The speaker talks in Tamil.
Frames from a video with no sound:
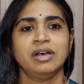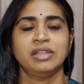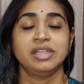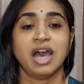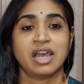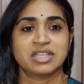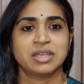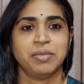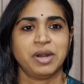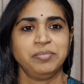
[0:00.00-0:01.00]
அதுதான் அரச
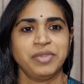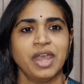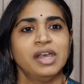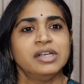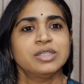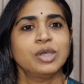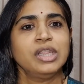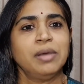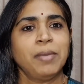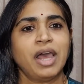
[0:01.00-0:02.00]
மரம் ஸோ
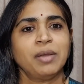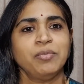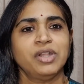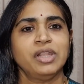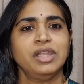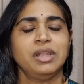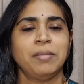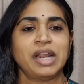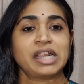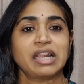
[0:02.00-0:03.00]
இந்த மரம் வந்து இந்த
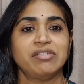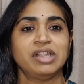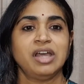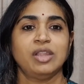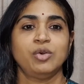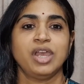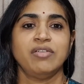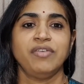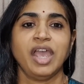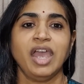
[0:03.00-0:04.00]
மரத்தில் வந்து அதோடைய
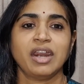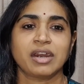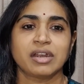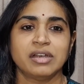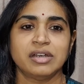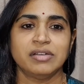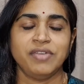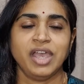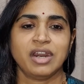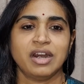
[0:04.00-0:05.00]
வேர்
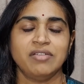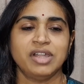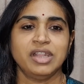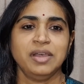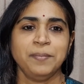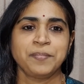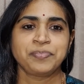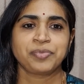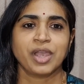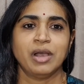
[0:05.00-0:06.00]
வேரில் வந்து
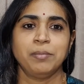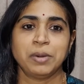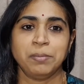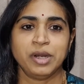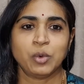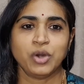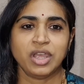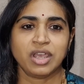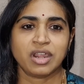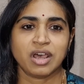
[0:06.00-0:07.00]
பிரம்மன்
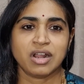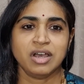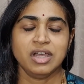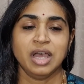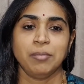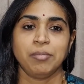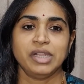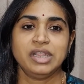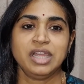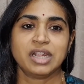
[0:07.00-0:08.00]
குடியிருக்கிறாராம்
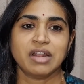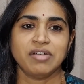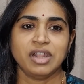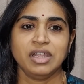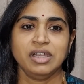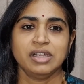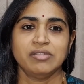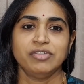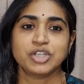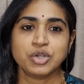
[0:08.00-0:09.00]
மத்தியத்தில் வந்து
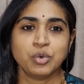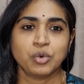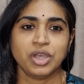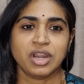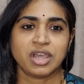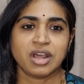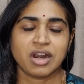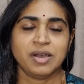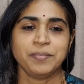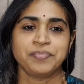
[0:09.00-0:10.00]
விஷ்ணு
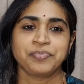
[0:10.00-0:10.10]
குடியிருக்கிறாராம்